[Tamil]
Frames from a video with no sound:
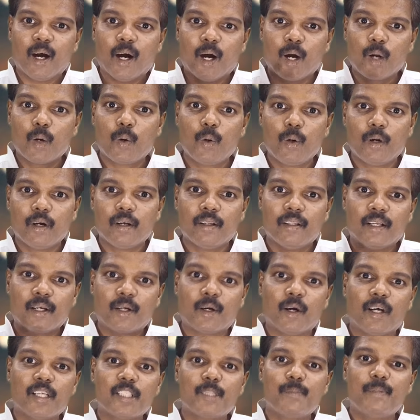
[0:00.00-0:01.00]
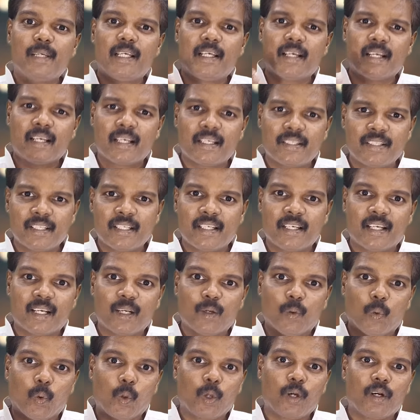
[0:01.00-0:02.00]
அருள் த காஸ்மிக் கனெக்ஷன்ங்கிற
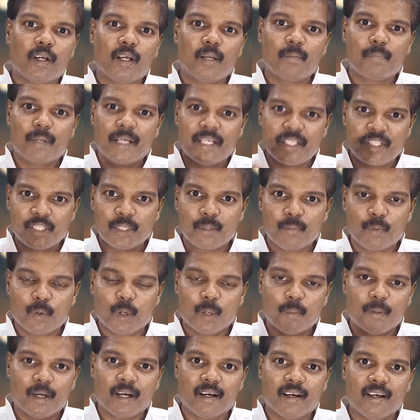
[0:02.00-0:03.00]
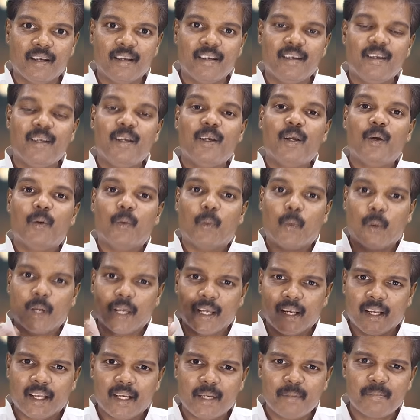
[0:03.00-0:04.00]
ஒரு நாள் பயிற்சியின் மூலமாக உங்க
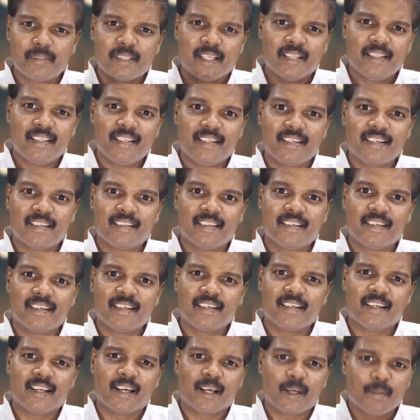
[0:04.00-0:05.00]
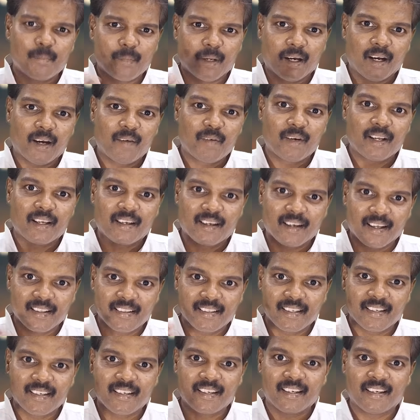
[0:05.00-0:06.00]
எல்லாரையும் சந்திக்கிறதுக்கு நான் ரொம்ப ஆவலா
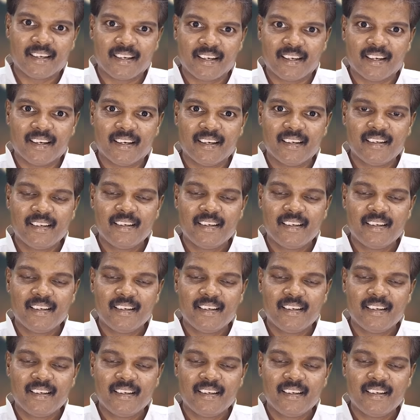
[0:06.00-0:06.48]
காத்துக்கிட்டு இருக்கேங்க